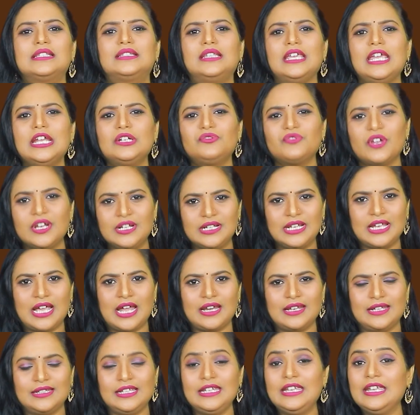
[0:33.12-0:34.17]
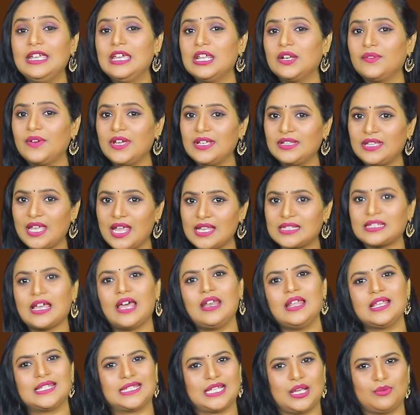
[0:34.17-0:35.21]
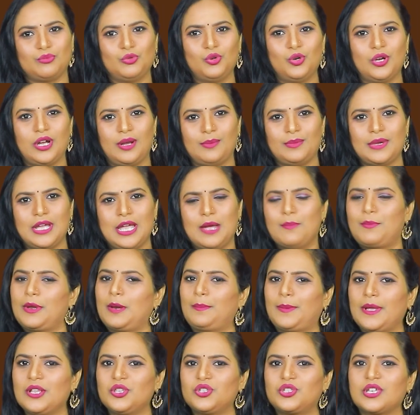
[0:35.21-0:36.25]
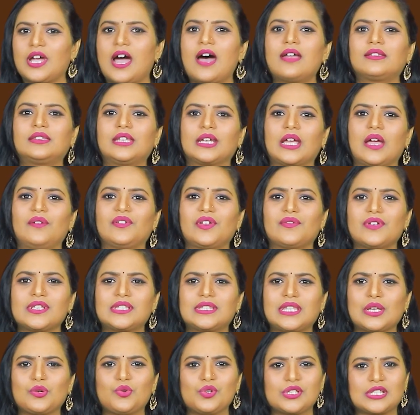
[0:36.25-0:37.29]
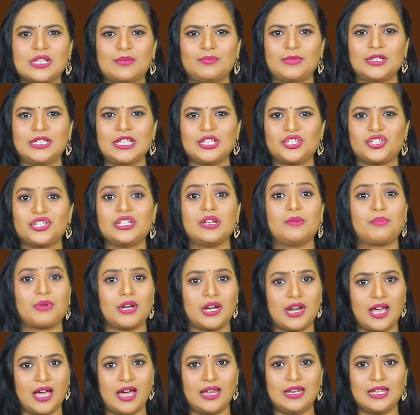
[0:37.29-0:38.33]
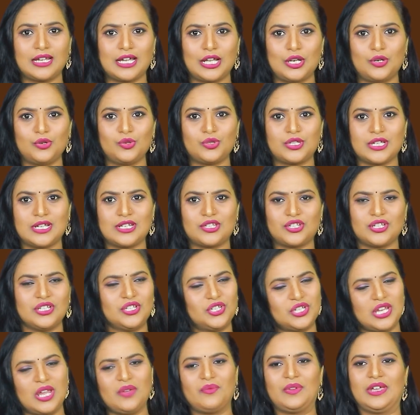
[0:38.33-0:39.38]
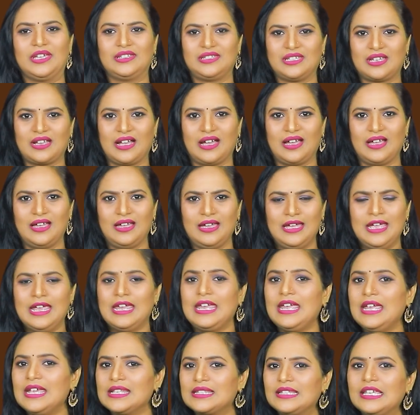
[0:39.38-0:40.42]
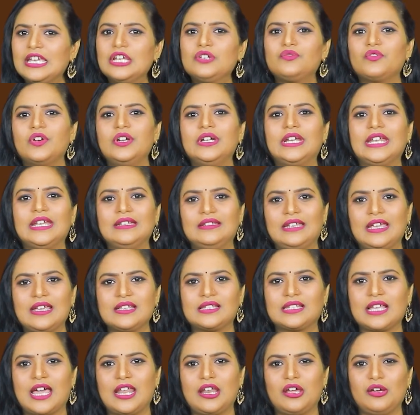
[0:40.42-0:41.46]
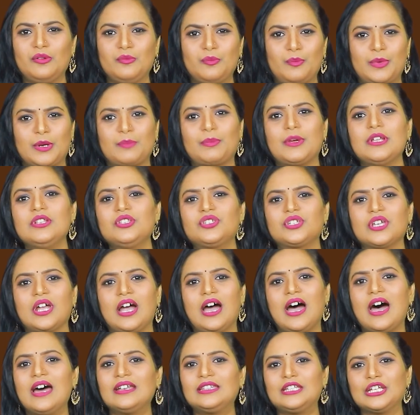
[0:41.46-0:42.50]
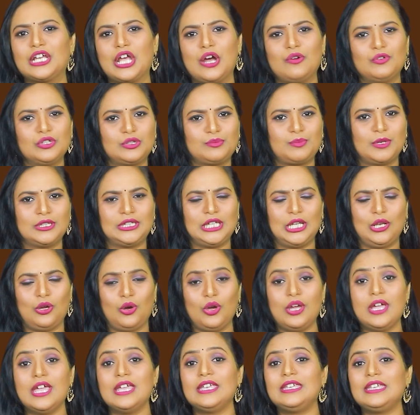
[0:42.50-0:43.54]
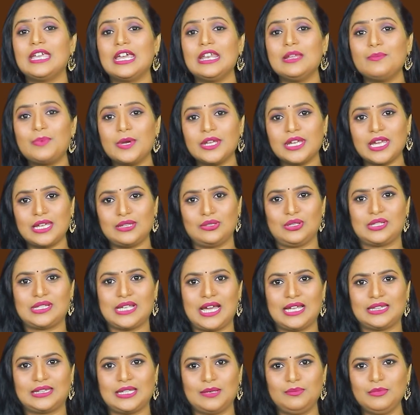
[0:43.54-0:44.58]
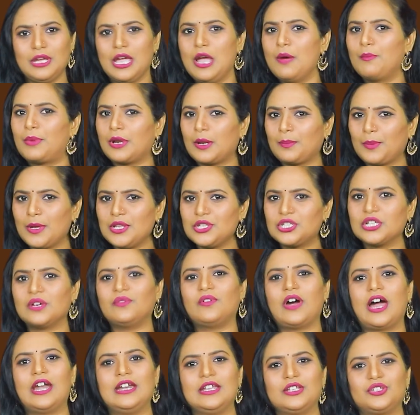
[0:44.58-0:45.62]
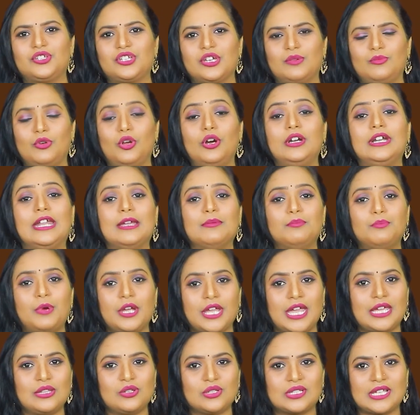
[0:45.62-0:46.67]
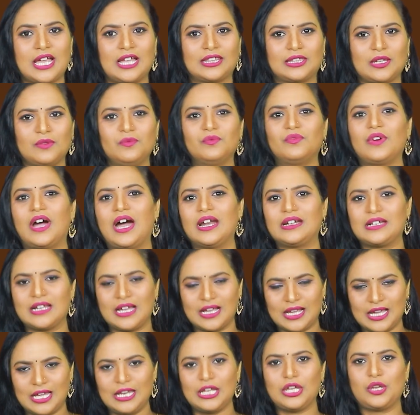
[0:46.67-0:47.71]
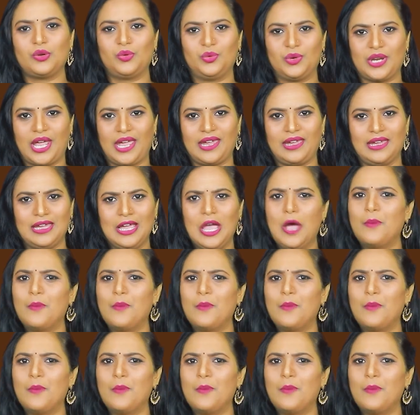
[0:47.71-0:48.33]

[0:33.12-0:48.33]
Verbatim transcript: జీ ట్వంటీ అనేది ఇరవై దేశాల సమూహం ప్రపంచ ఆర్థిక వ్యవస్థకు సంబంధించిన ప్రణాళికలను చర్చించే వేదిక ఈ జీ ట్వంటీ దేశాల ప్రపంచ ఆర్థిక ఉత్పత్తిలో ఎనభై ఐదు శాతం ప్రపంచ వాణిజ్యంలో డెబ్బై ఐదు శాతం వాటా కలిగి ఉన్నాయి